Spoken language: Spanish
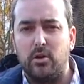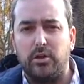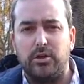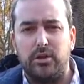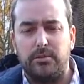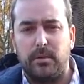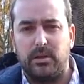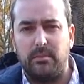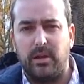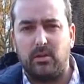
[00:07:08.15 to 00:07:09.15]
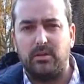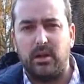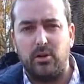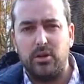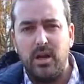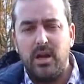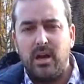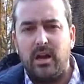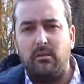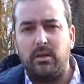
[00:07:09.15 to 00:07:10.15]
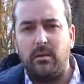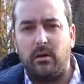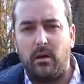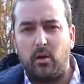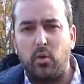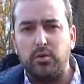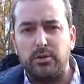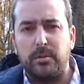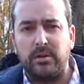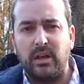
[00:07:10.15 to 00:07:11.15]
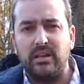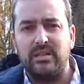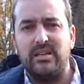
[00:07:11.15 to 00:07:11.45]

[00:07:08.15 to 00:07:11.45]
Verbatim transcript: Conexión Sporting para contaros la última hora del conjunto sportinguista,